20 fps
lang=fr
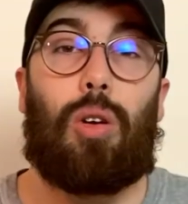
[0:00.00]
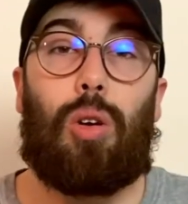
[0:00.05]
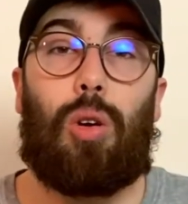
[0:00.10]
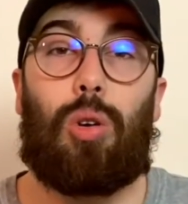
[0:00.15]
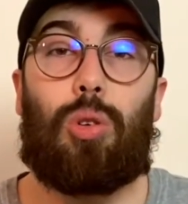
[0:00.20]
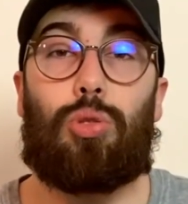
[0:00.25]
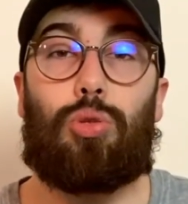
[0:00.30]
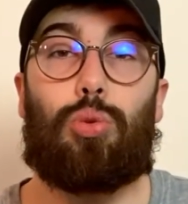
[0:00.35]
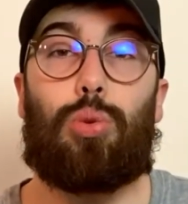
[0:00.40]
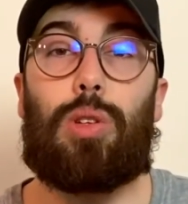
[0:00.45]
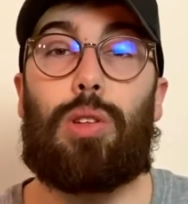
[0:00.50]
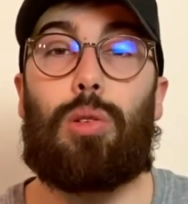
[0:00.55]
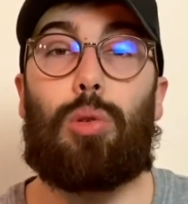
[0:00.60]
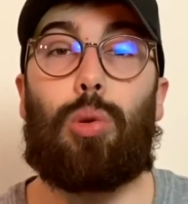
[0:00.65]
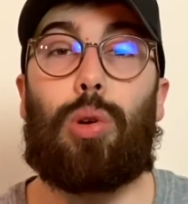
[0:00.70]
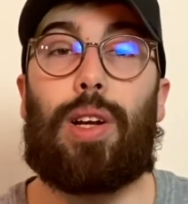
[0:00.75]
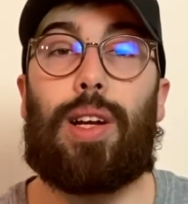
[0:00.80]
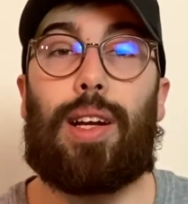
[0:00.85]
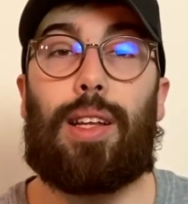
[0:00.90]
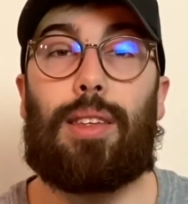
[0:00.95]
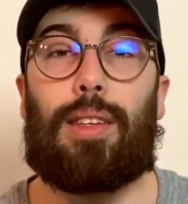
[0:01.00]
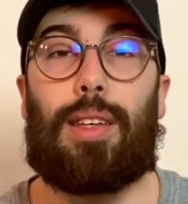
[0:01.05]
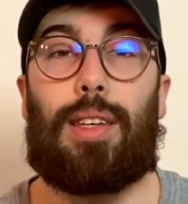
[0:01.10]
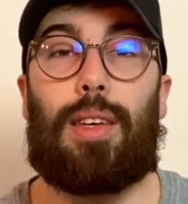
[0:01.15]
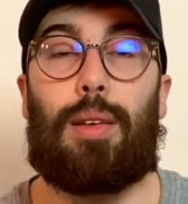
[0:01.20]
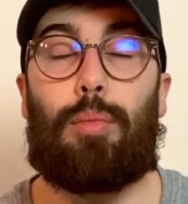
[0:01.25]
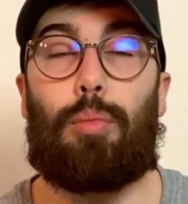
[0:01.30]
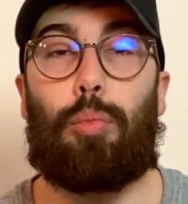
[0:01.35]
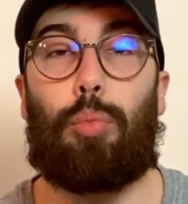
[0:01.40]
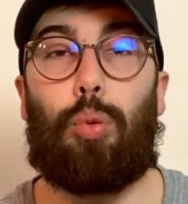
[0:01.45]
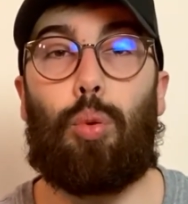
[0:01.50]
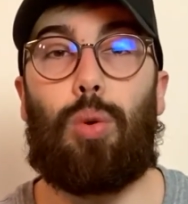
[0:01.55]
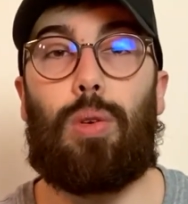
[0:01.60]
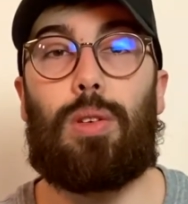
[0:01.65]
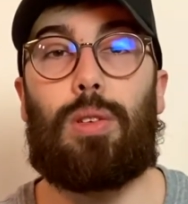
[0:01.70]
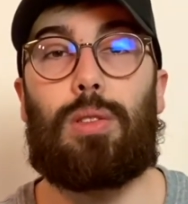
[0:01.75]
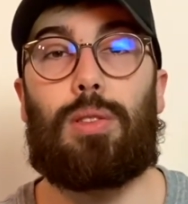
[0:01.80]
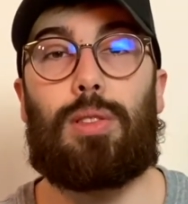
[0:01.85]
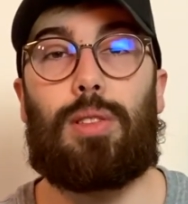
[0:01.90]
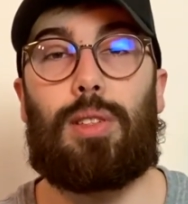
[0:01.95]
Ensuite, le quatrième
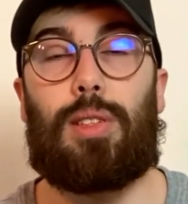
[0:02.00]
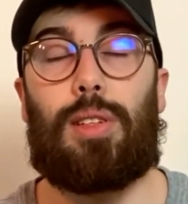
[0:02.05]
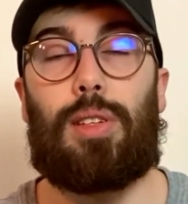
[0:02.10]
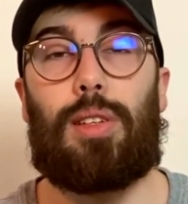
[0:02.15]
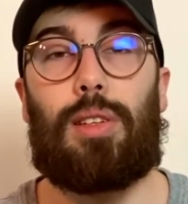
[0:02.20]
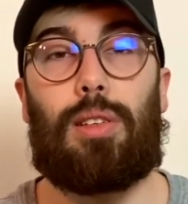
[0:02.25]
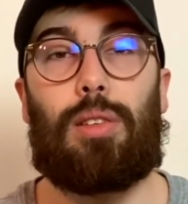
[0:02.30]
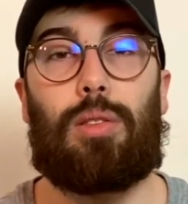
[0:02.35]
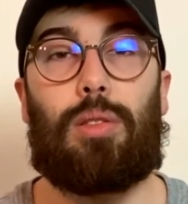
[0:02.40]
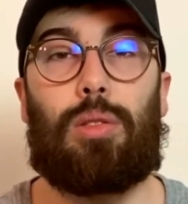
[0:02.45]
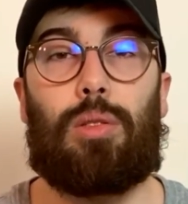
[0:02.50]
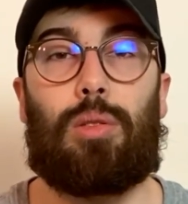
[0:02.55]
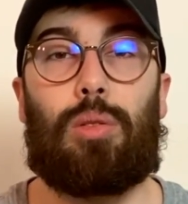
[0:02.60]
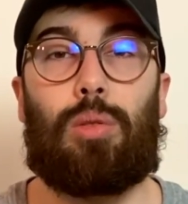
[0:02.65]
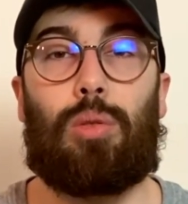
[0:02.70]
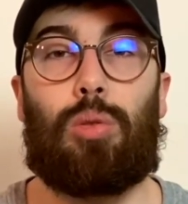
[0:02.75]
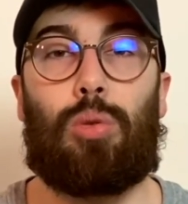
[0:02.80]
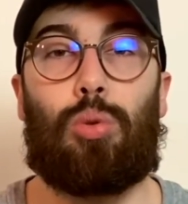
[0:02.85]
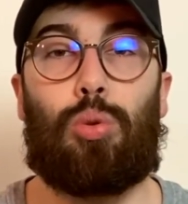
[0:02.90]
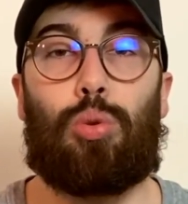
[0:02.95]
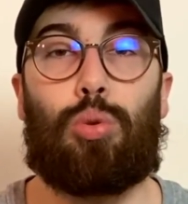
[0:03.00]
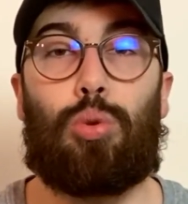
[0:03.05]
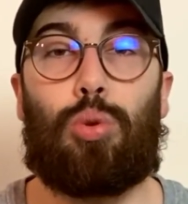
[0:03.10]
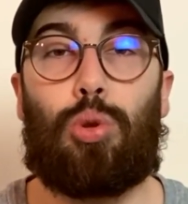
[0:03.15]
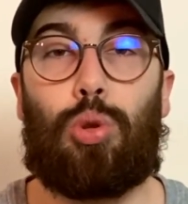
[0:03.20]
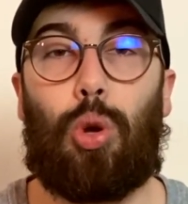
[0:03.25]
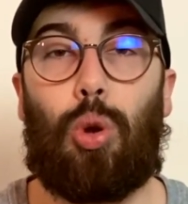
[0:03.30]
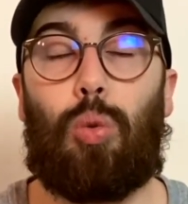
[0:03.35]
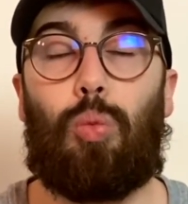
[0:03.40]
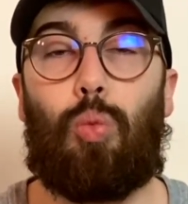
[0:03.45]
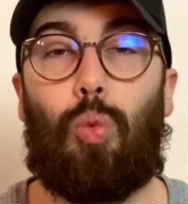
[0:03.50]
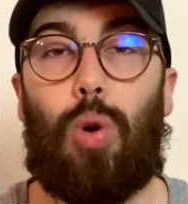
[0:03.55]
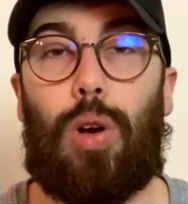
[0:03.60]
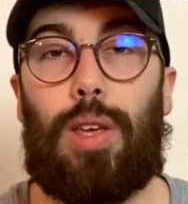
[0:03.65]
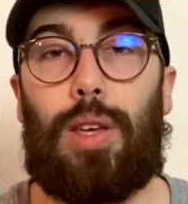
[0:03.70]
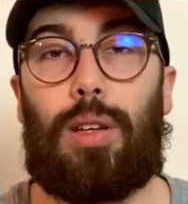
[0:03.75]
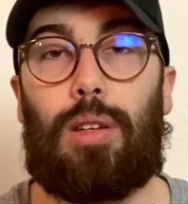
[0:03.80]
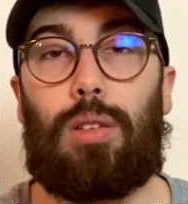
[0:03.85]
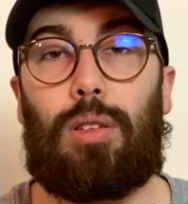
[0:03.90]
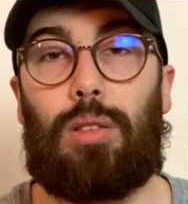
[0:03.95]
point, c'est euh, le temps
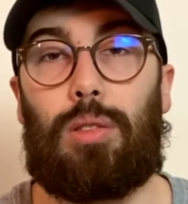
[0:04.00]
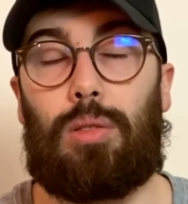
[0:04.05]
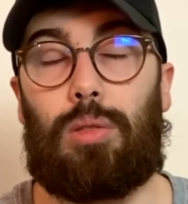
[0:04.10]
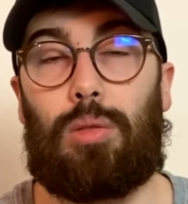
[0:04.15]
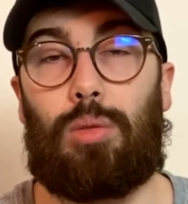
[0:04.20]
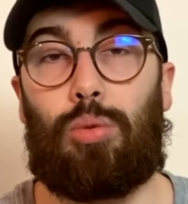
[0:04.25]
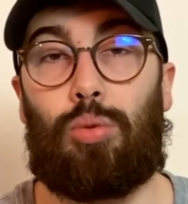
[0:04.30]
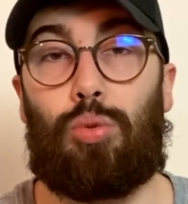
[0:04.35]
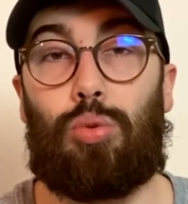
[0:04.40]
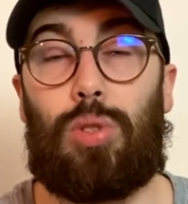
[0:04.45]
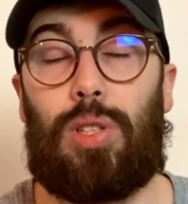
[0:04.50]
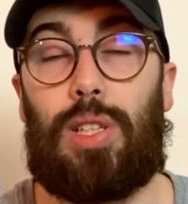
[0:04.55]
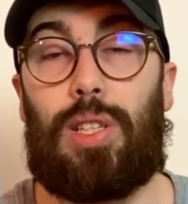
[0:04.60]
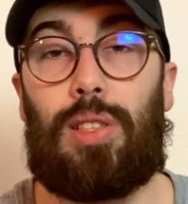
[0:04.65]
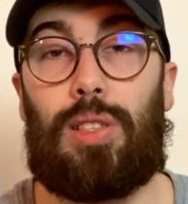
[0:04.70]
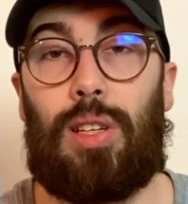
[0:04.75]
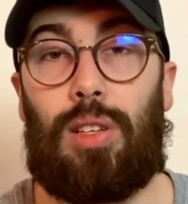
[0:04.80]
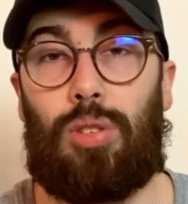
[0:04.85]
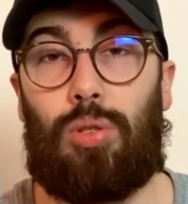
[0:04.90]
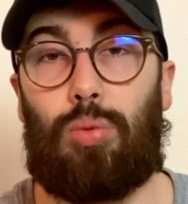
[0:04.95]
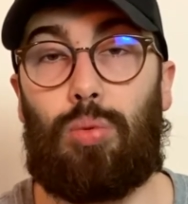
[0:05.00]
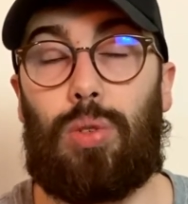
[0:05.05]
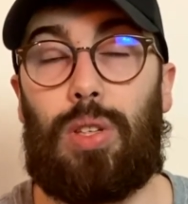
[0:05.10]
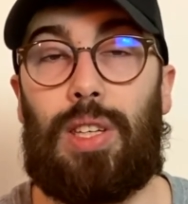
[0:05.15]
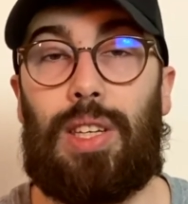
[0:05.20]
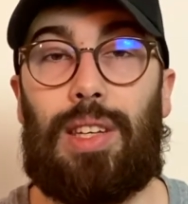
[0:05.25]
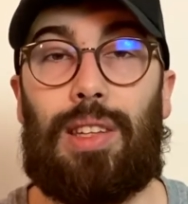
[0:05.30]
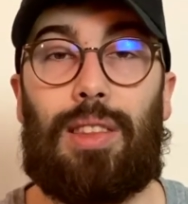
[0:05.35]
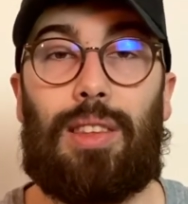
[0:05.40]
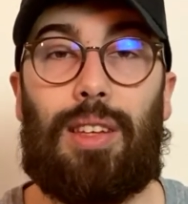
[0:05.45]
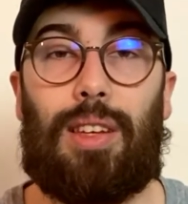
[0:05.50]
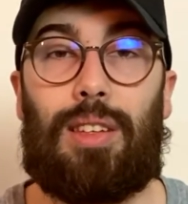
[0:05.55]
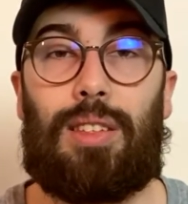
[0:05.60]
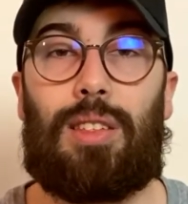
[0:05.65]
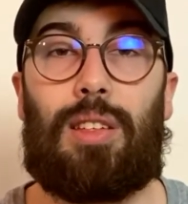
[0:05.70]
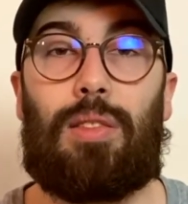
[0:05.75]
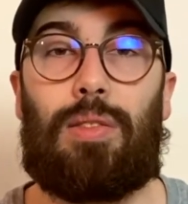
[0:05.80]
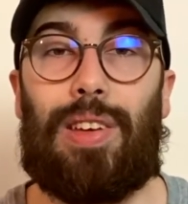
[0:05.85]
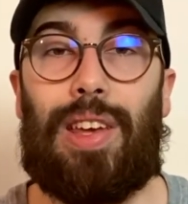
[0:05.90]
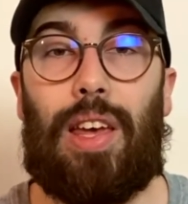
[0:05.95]
moyen euh, d'utilisation qui est très
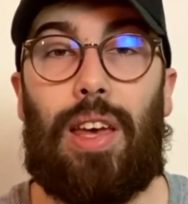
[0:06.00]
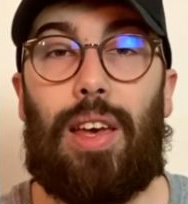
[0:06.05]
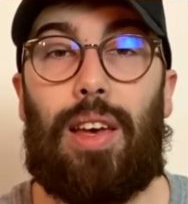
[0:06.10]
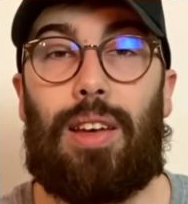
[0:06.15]
élevé.